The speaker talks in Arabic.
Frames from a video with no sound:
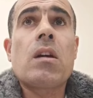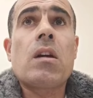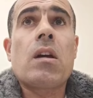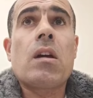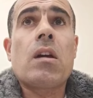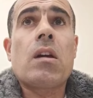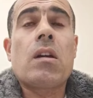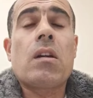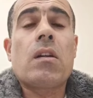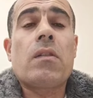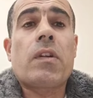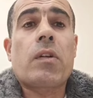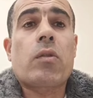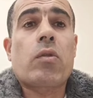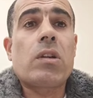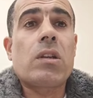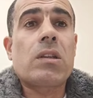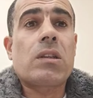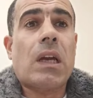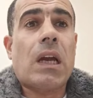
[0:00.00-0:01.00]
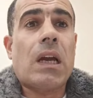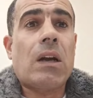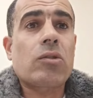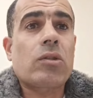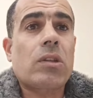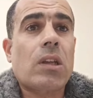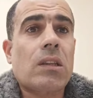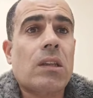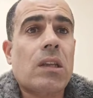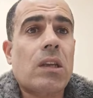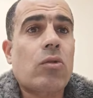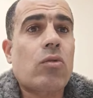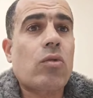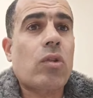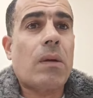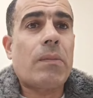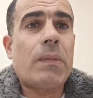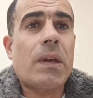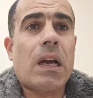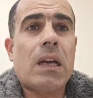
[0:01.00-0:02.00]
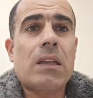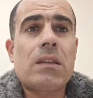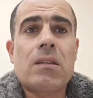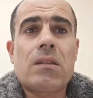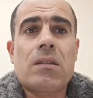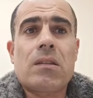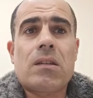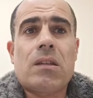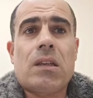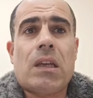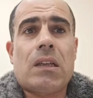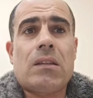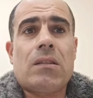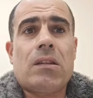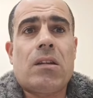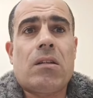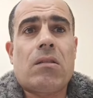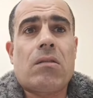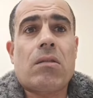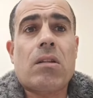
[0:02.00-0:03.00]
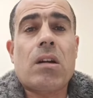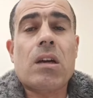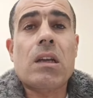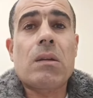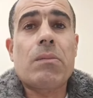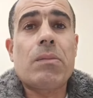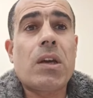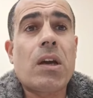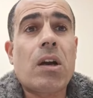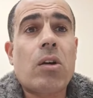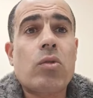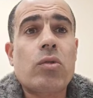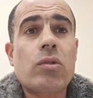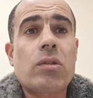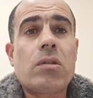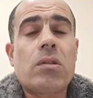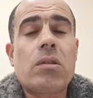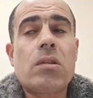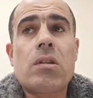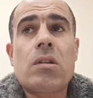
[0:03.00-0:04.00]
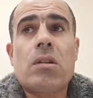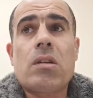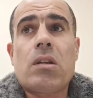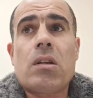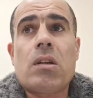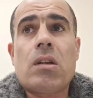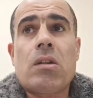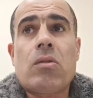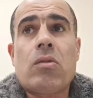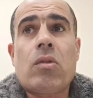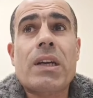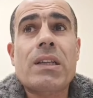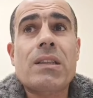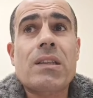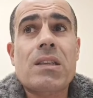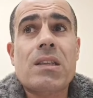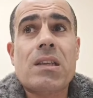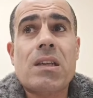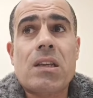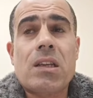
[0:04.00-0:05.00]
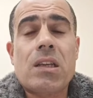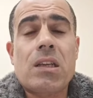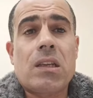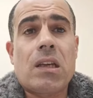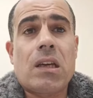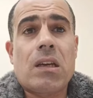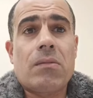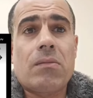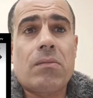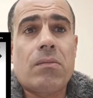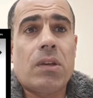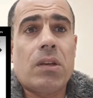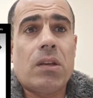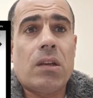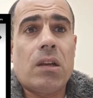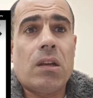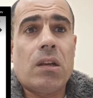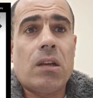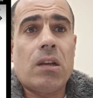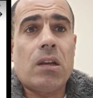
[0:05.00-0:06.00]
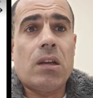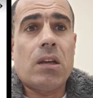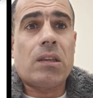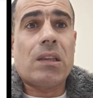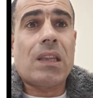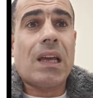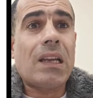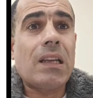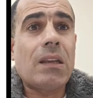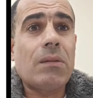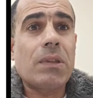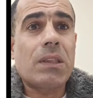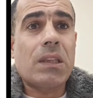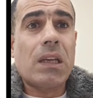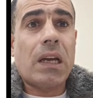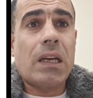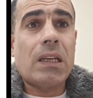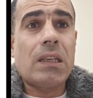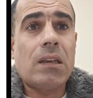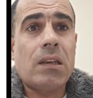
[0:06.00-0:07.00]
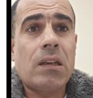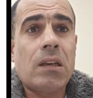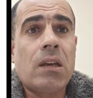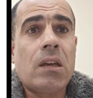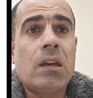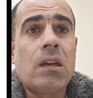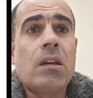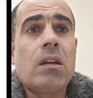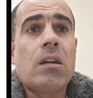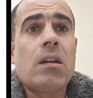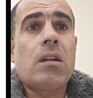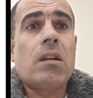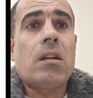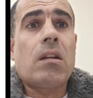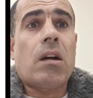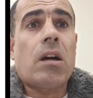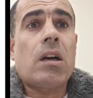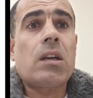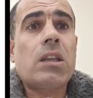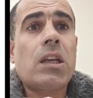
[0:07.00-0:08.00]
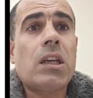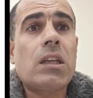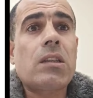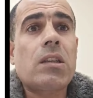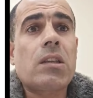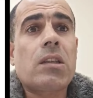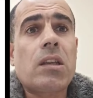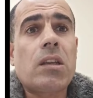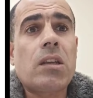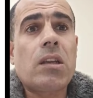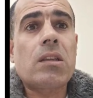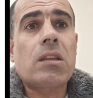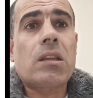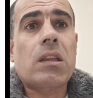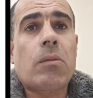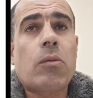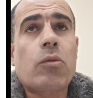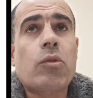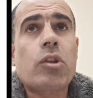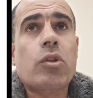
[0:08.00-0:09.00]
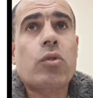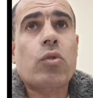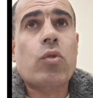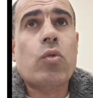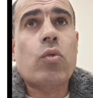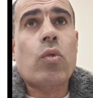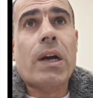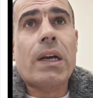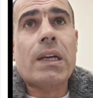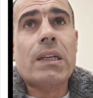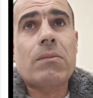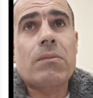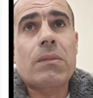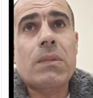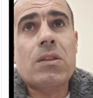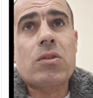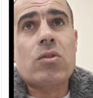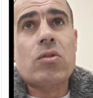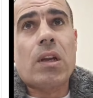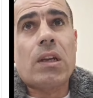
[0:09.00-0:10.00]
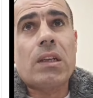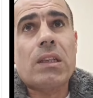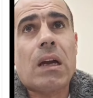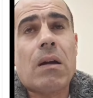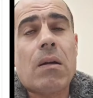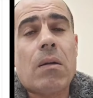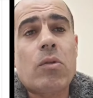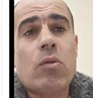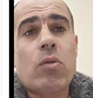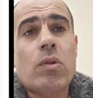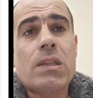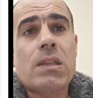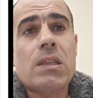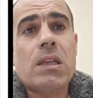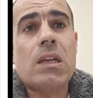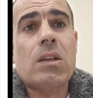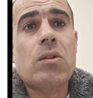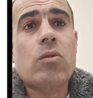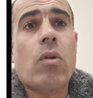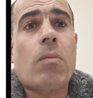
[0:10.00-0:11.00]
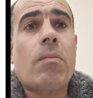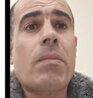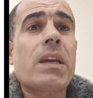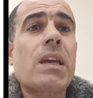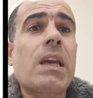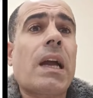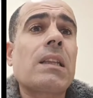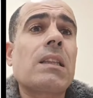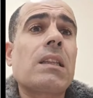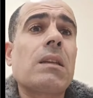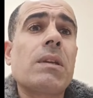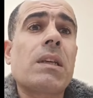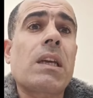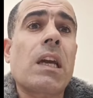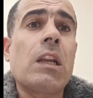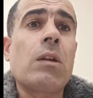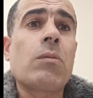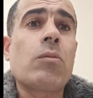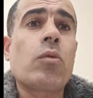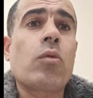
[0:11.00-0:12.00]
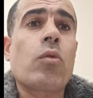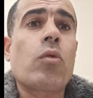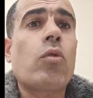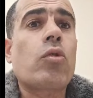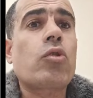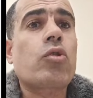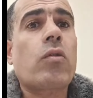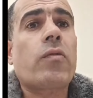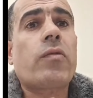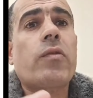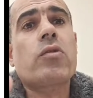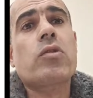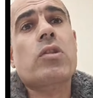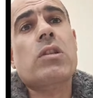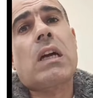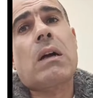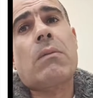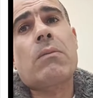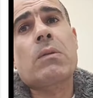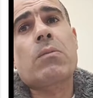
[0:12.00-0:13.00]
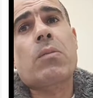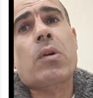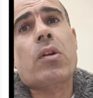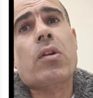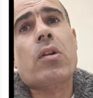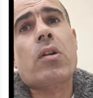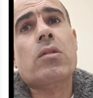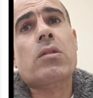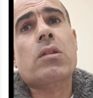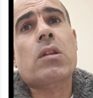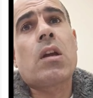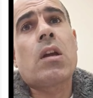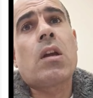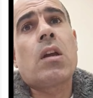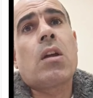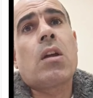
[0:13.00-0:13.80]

آه، فكل التحية والتقدير لكم جميعا يعني الراجل بياخد آه، واخد سكرينه من التعليق بتاعي لغايه حته ان انت ممكن تكون واخد من سلاله حمام الوزان واما يجي حد بيكلمه يقول له شوف الاستاذ احمد بركات